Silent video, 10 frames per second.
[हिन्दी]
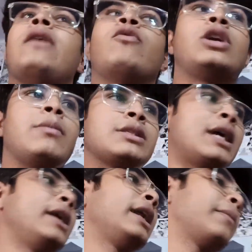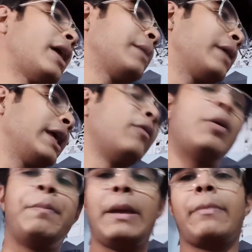हैं वो डबल साइडेड टेप लानी पड़ेगी
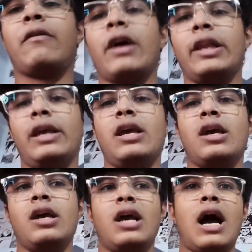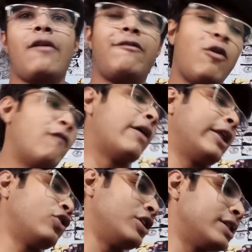वही पेपर वाली अब फोम
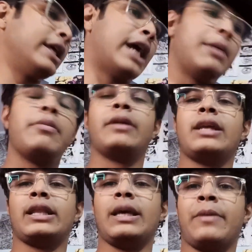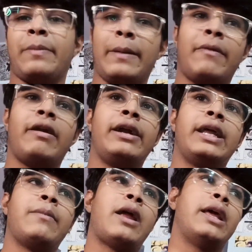वाली तो इजीली कहीं भी मिल जाती है पर पेपर वाली
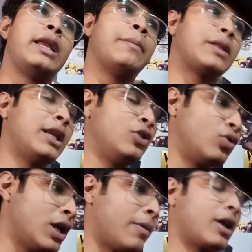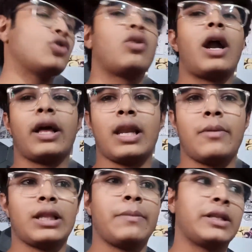टेप लाने के लिए पता नहीं दुनिया भर का जुगाड़ करना
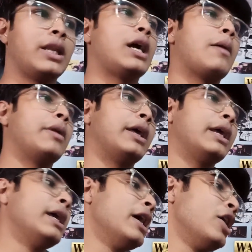पड़ता है पता नहीं कहाँ मिलेगी